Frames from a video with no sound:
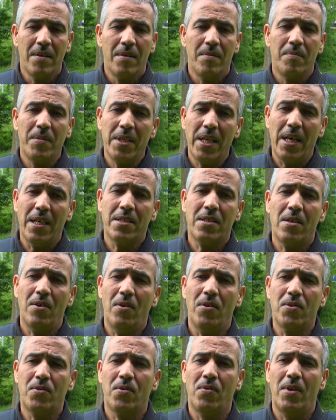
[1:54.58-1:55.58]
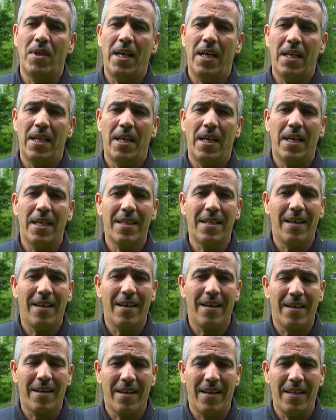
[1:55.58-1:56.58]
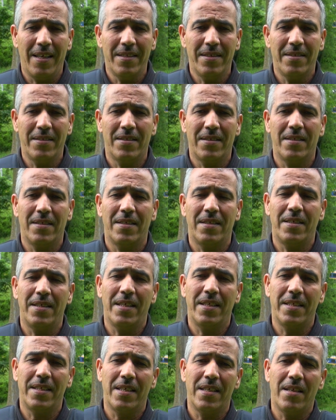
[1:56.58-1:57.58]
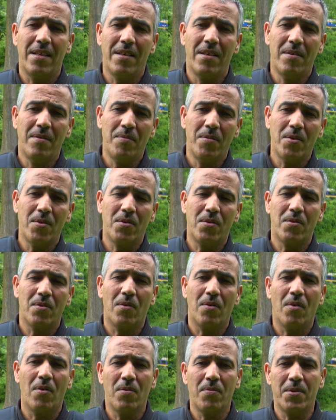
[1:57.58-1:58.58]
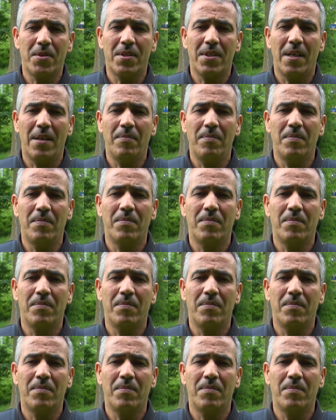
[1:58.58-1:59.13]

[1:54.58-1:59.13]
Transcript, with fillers: من أجل الحصول على هذه الأغراض يعني اللموس والبسطام